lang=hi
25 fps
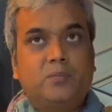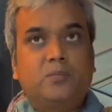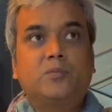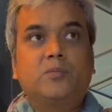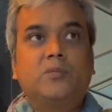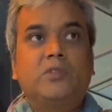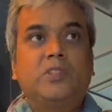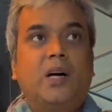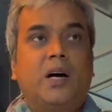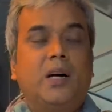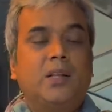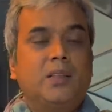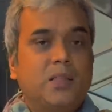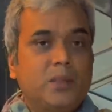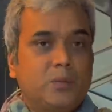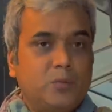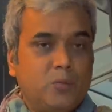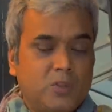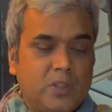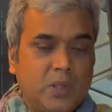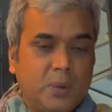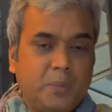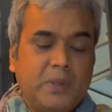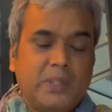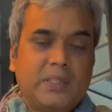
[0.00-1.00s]
जहाँ तक
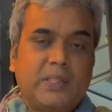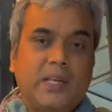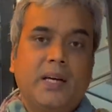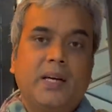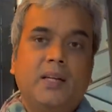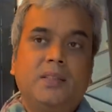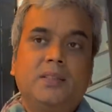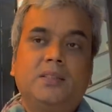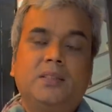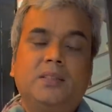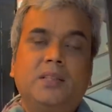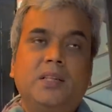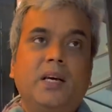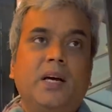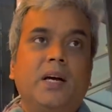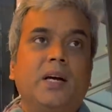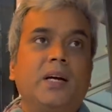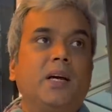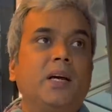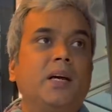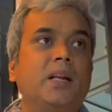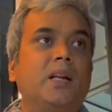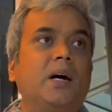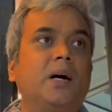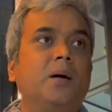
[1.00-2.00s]
मुझे पता है सिया
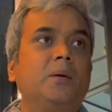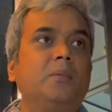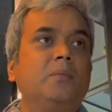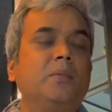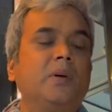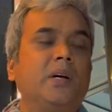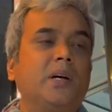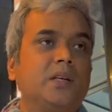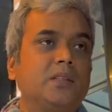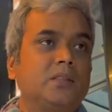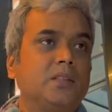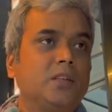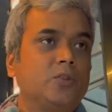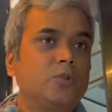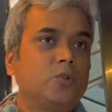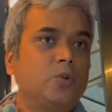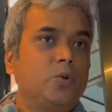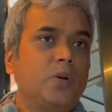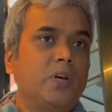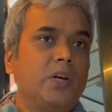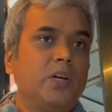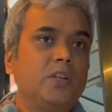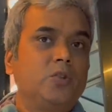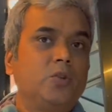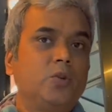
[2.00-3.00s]
के राम एक ऐसा शो
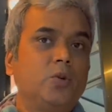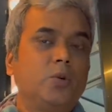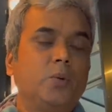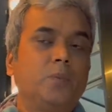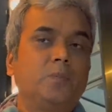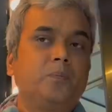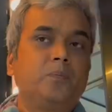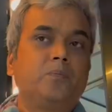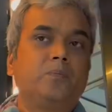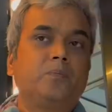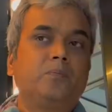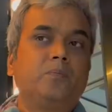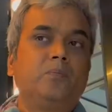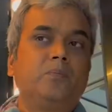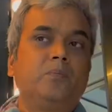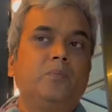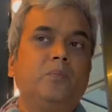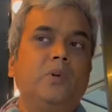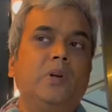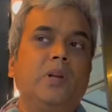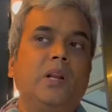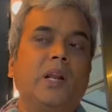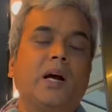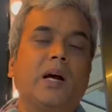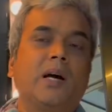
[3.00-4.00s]
है जो
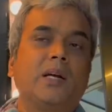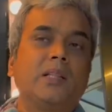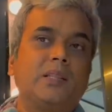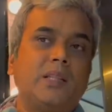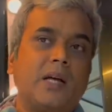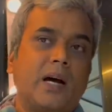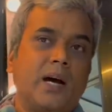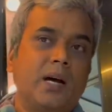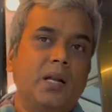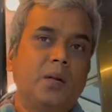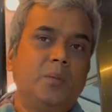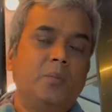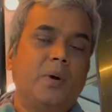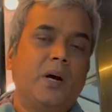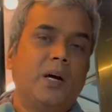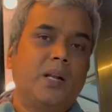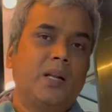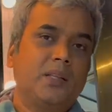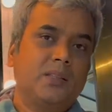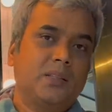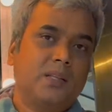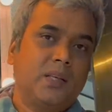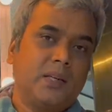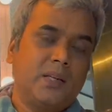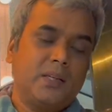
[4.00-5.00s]
लगातार भारत
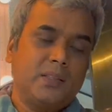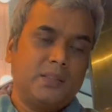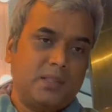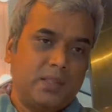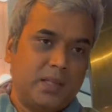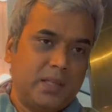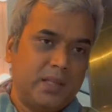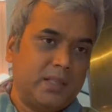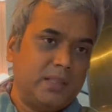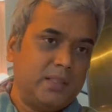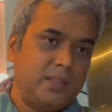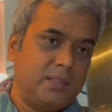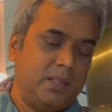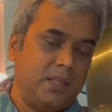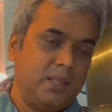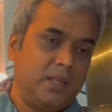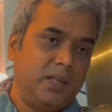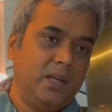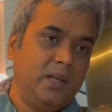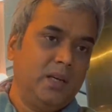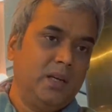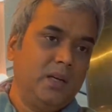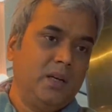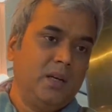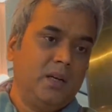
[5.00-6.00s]
के किसी न किसी
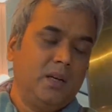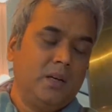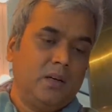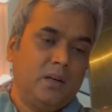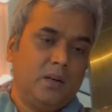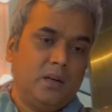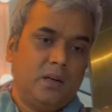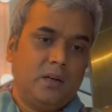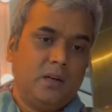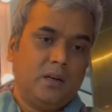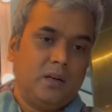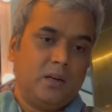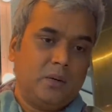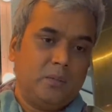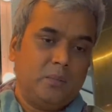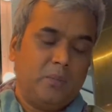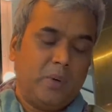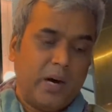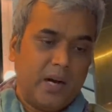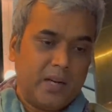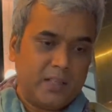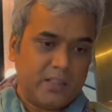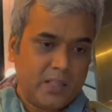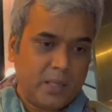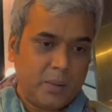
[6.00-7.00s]

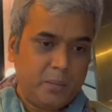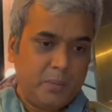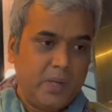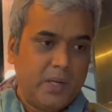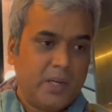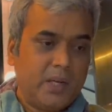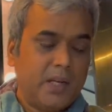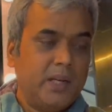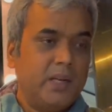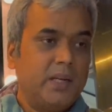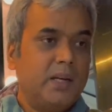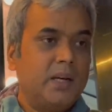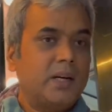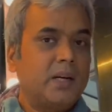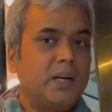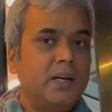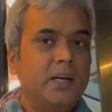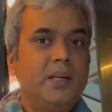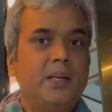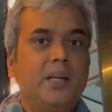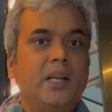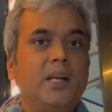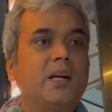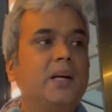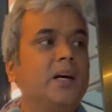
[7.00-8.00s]
भाषा में कहीं ना कहीं हाँ
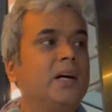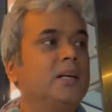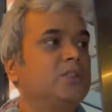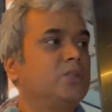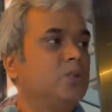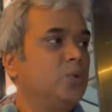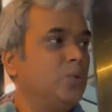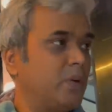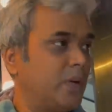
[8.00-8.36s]
टेलीकास्ट हो रहा